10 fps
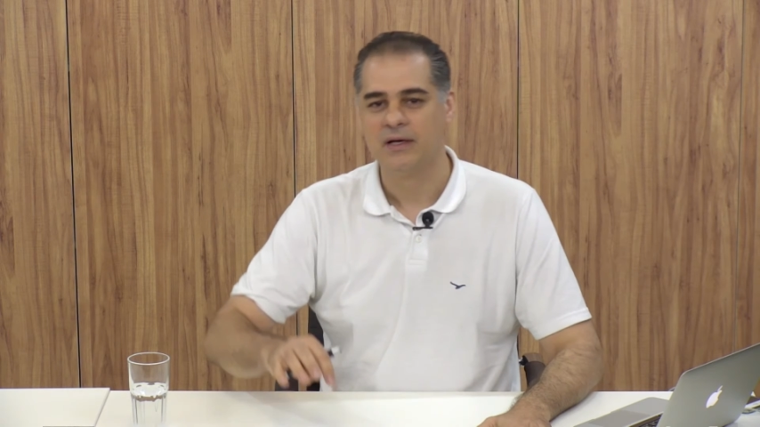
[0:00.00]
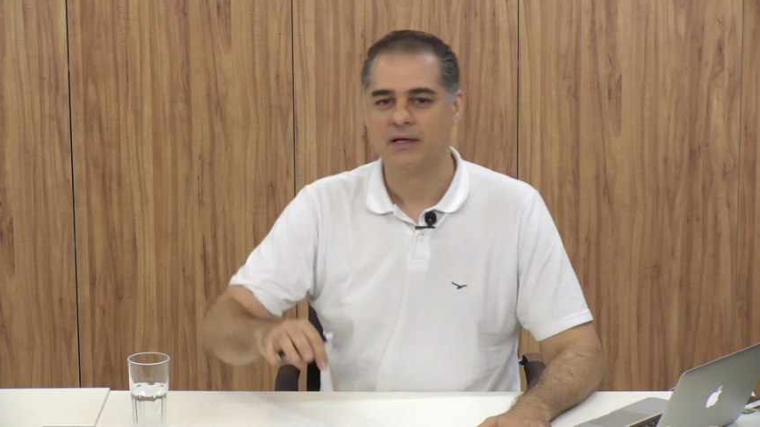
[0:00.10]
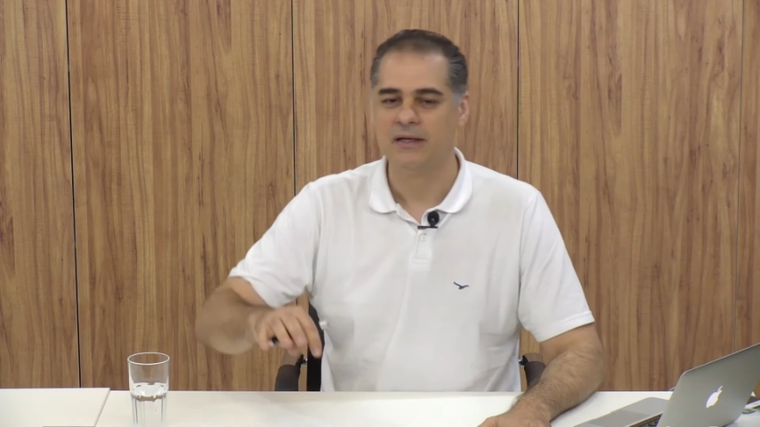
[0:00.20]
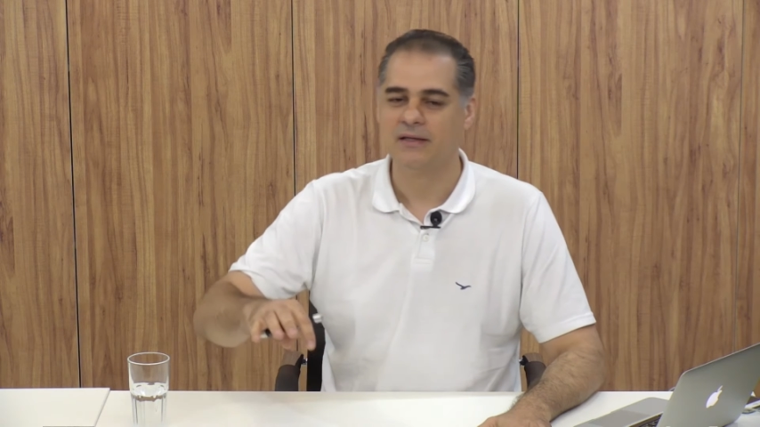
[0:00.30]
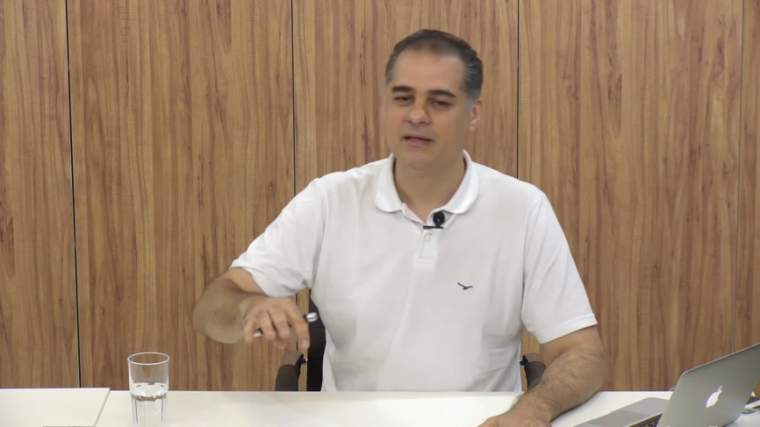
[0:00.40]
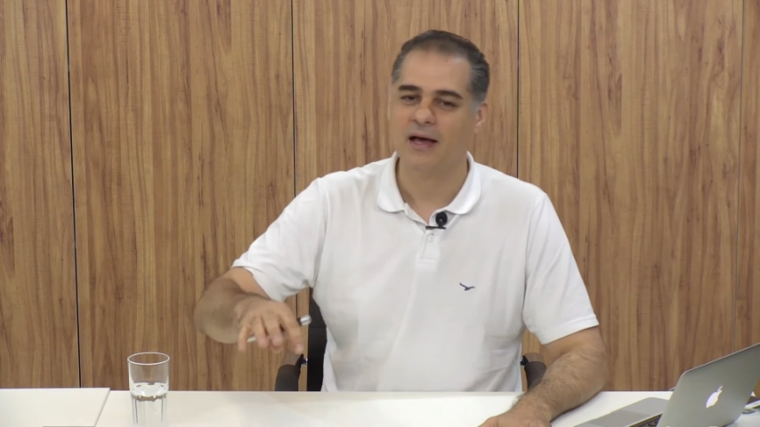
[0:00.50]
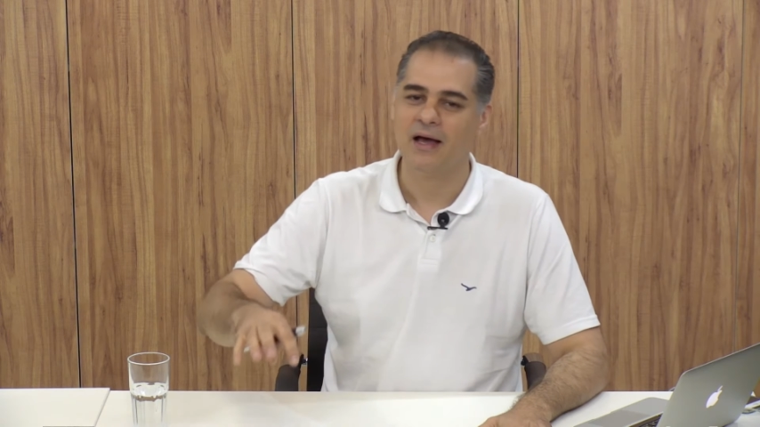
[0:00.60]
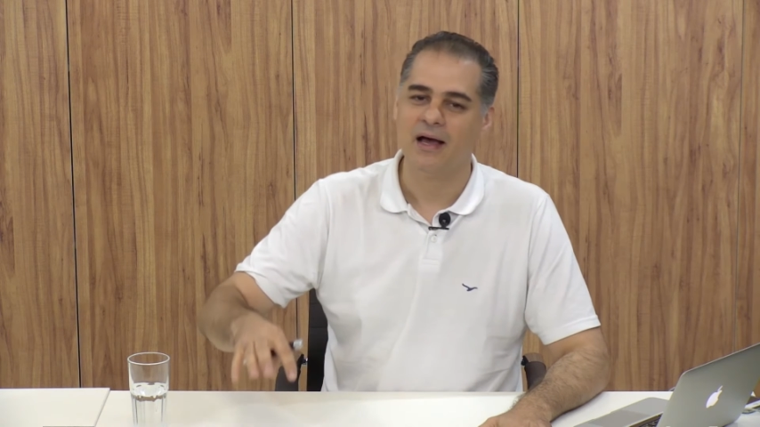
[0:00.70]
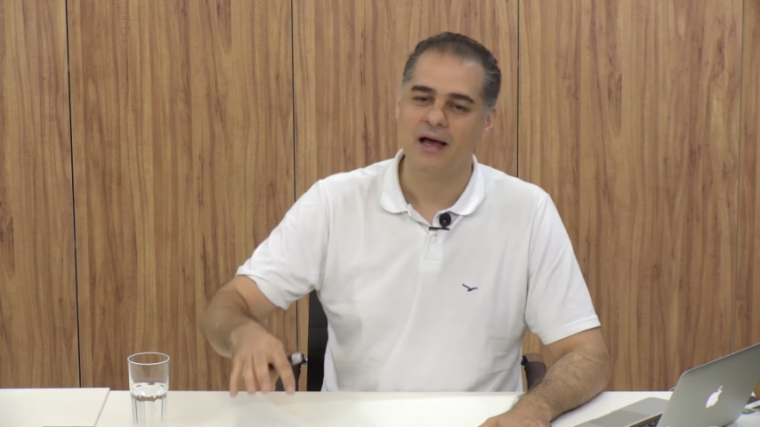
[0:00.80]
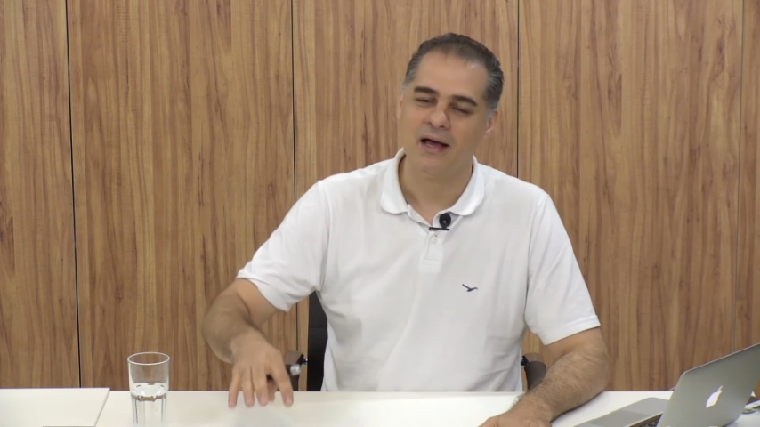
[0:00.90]
e
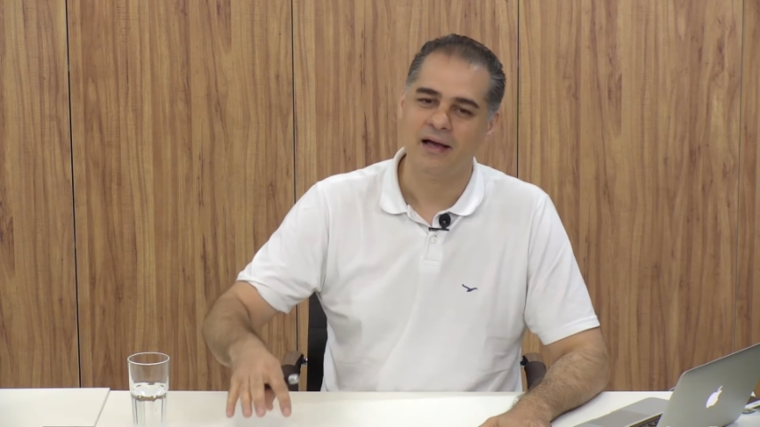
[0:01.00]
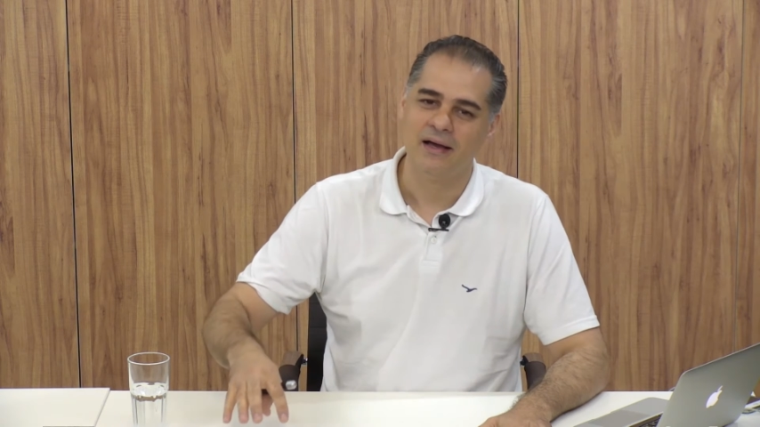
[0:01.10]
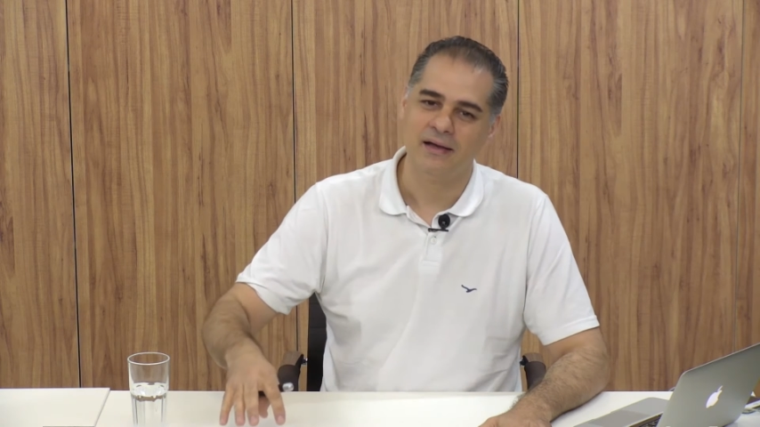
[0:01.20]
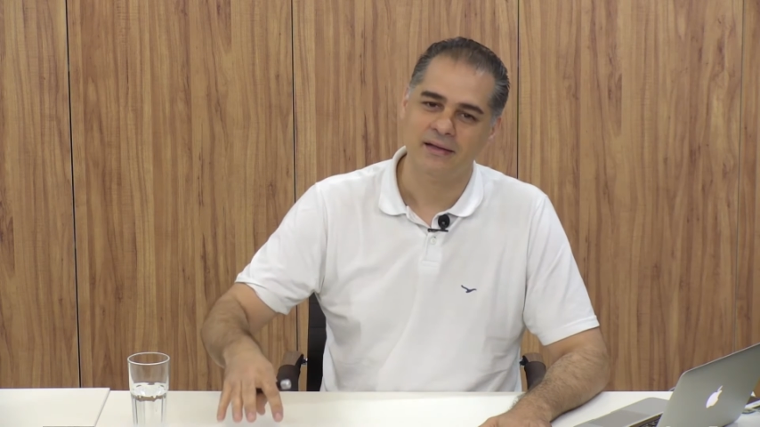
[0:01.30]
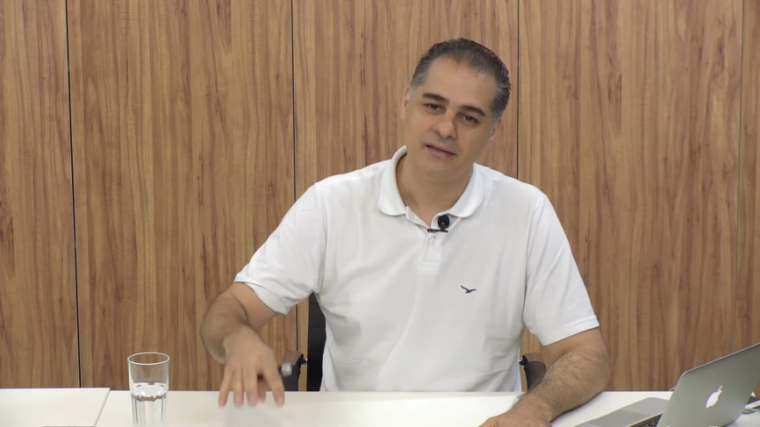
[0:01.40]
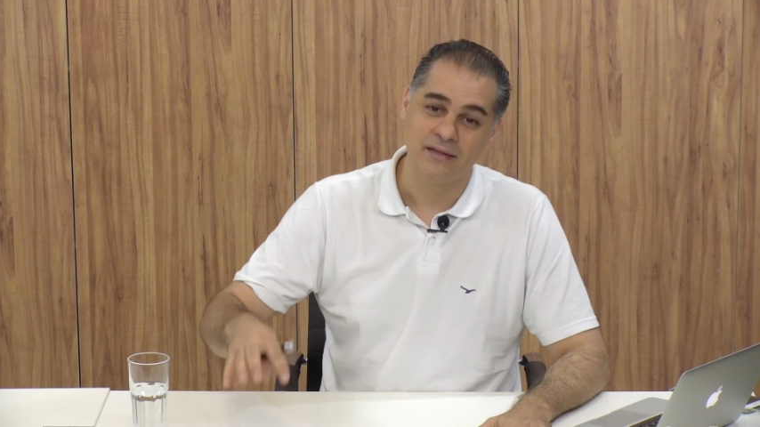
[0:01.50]
da, e